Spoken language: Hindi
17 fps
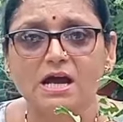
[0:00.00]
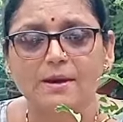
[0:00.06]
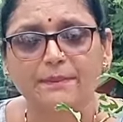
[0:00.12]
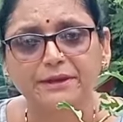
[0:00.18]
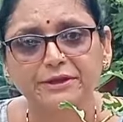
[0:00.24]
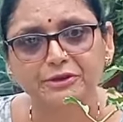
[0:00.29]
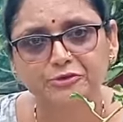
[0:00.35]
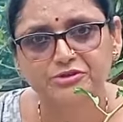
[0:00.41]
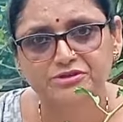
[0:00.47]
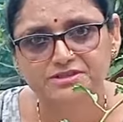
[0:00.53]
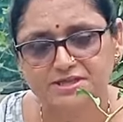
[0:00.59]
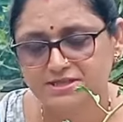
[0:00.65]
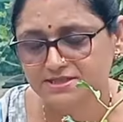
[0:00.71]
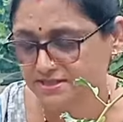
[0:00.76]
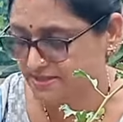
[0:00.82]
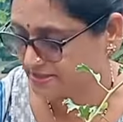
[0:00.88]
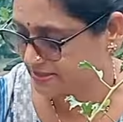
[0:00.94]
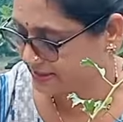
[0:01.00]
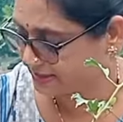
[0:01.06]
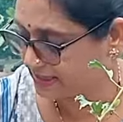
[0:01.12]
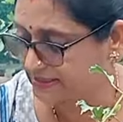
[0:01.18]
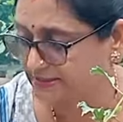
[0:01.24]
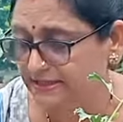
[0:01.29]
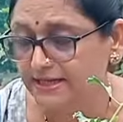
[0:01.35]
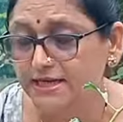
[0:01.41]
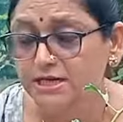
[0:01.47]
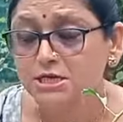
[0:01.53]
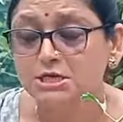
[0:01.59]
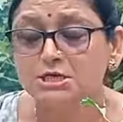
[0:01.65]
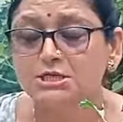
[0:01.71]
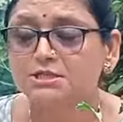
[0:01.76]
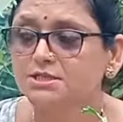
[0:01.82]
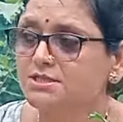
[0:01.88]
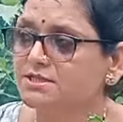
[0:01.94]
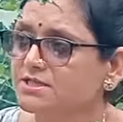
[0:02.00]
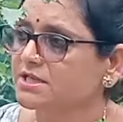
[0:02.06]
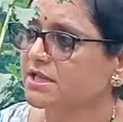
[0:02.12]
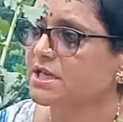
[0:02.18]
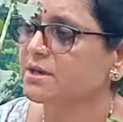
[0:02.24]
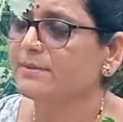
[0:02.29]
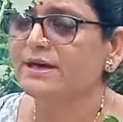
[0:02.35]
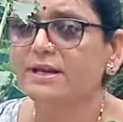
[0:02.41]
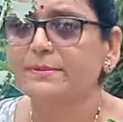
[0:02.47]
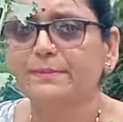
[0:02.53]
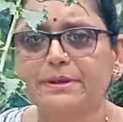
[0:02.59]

काफ़ी न्यूट्रिशन इससे चले जाता है जिससे कि हमारे